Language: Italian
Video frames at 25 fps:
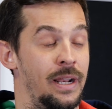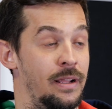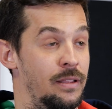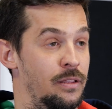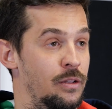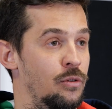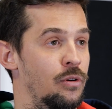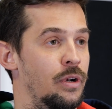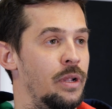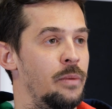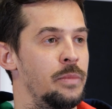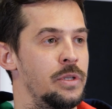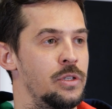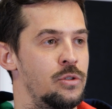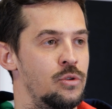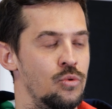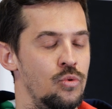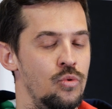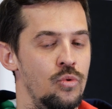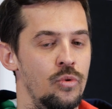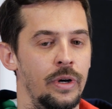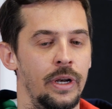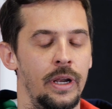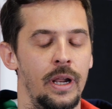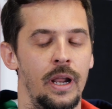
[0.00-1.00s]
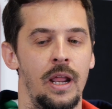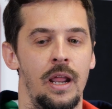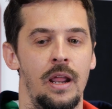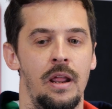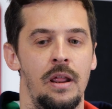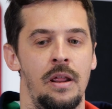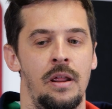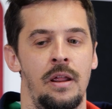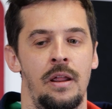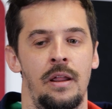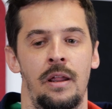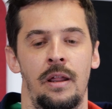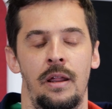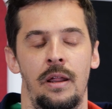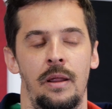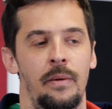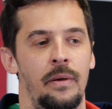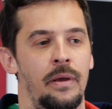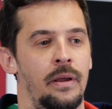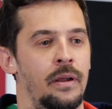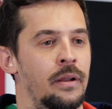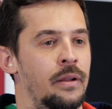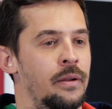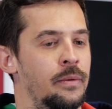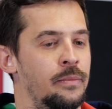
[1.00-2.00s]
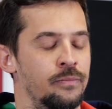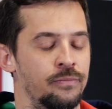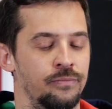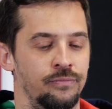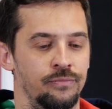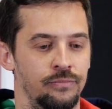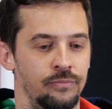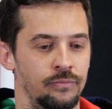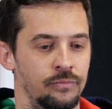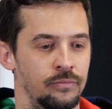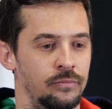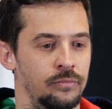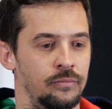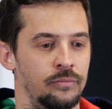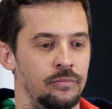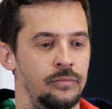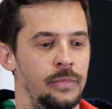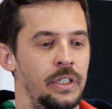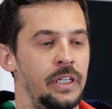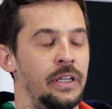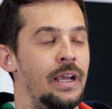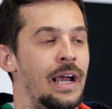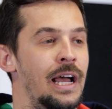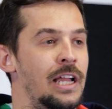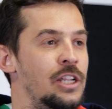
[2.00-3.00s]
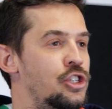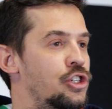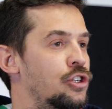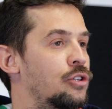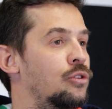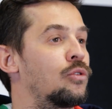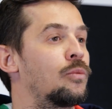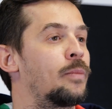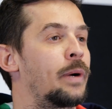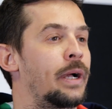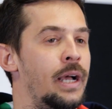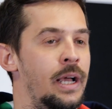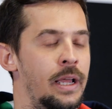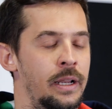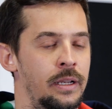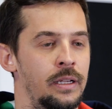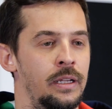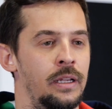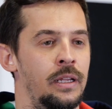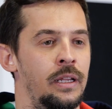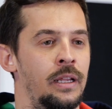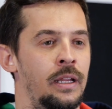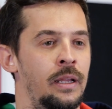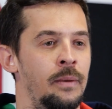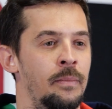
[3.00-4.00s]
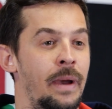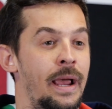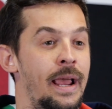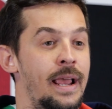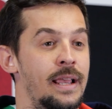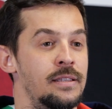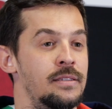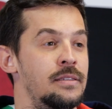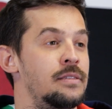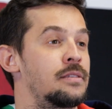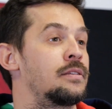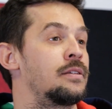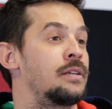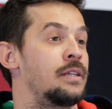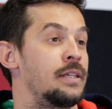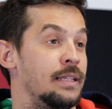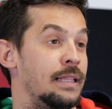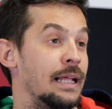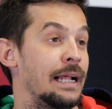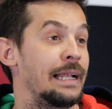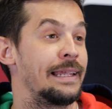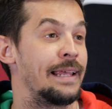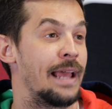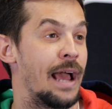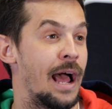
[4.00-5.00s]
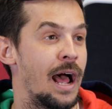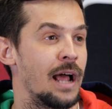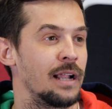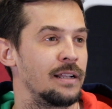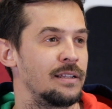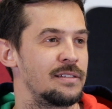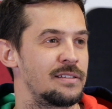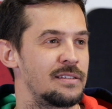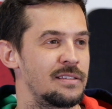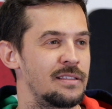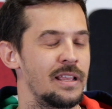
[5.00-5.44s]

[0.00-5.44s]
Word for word: prendono le misure, ehm, ingaggiano magari maestri italiani